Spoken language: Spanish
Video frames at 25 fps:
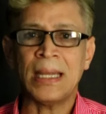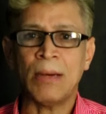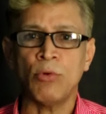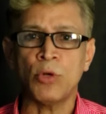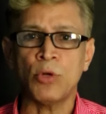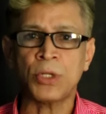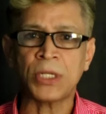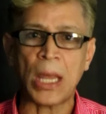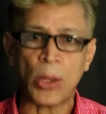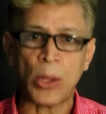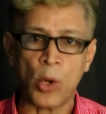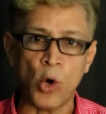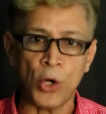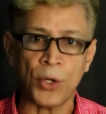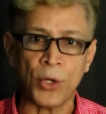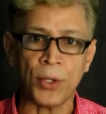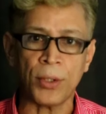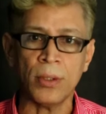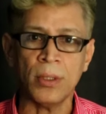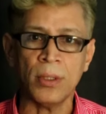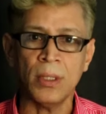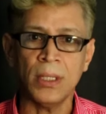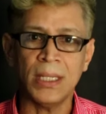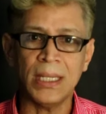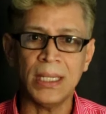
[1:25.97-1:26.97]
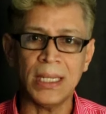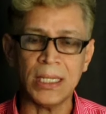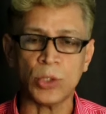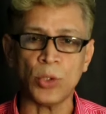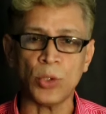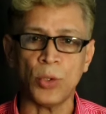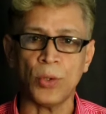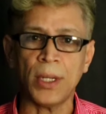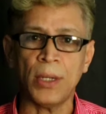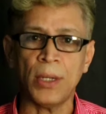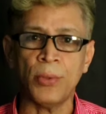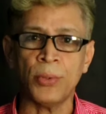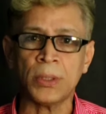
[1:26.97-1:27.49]
abusador, eso
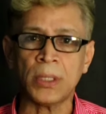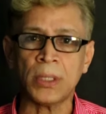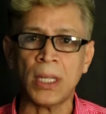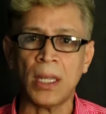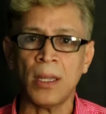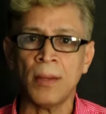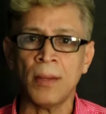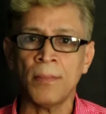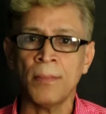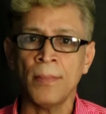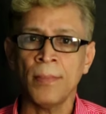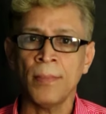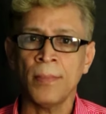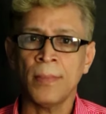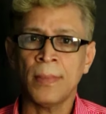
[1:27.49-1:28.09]
es lo que es usted.